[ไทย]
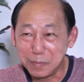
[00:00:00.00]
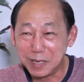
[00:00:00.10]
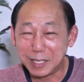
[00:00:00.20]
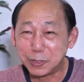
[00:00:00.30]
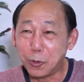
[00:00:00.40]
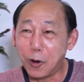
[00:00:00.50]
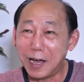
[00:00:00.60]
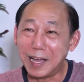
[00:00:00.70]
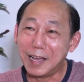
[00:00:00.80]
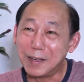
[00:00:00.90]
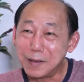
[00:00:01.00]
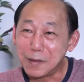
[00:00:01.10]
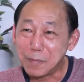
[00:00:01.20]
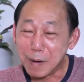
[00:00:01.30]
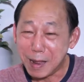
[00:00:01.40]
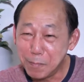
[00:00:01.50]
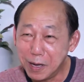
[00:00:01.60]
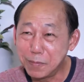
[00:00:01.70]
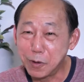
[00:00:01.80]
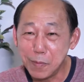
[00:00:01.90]
มีแต่ตัวบ้าน
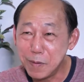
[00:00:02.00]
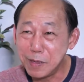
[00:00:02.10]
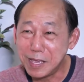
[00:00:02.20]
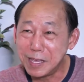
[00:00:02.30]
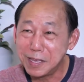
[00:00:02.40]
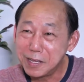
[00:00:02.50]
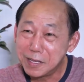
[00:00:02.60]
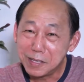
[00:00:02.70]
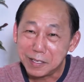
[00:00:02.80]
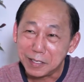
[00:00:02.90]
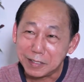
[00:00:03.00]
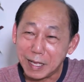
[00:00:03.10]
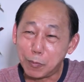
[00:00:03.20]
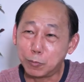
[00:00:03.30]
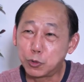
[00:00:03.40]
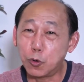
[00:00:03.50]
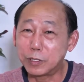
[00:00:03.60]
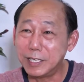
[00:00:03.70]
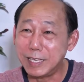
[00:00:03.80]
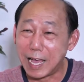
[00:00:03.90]
เบื้นก็ไม่มี แต่ผมโชค
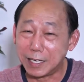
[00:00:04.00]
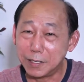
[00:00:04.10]
ดีอย่างห